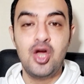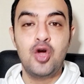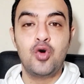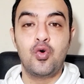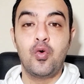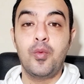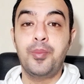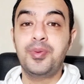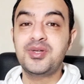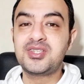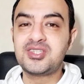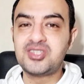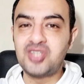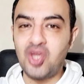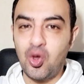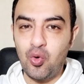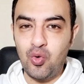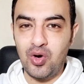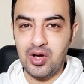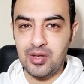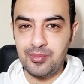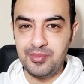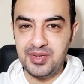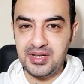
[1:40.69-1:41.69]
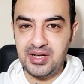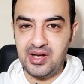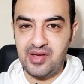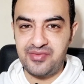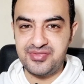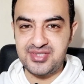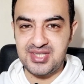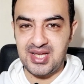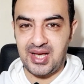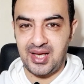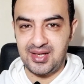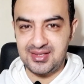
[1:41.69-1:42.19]
وبتطور من
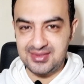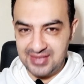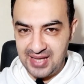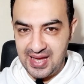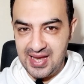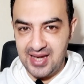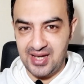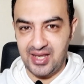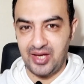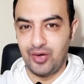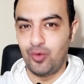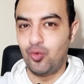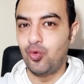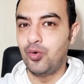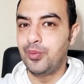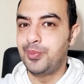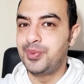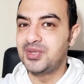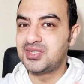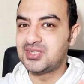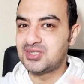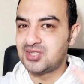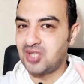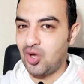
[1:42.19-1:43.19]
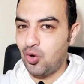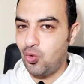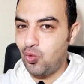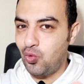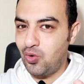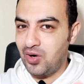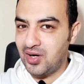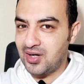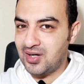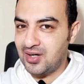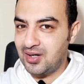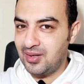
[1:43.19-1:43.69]
نفسك تاني
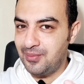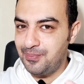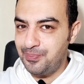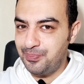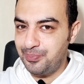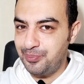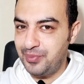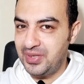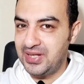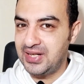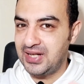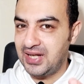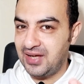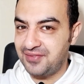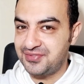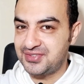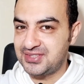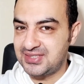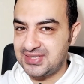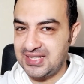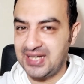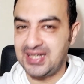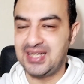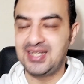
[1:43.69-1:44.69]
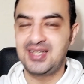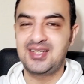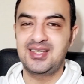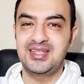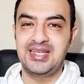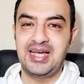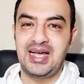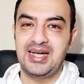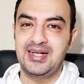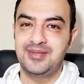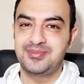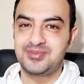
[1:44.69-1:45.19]
وبتطور من نفسك
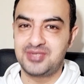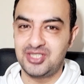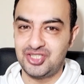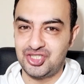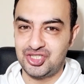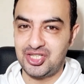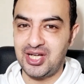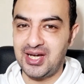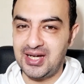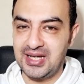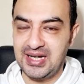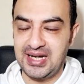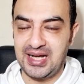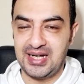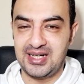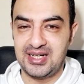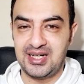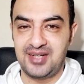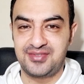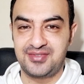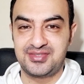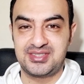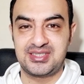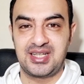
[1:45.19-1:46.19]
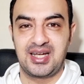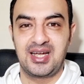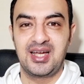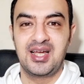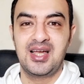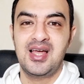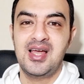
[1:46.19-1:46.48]
يعني بتشتغل على نفسك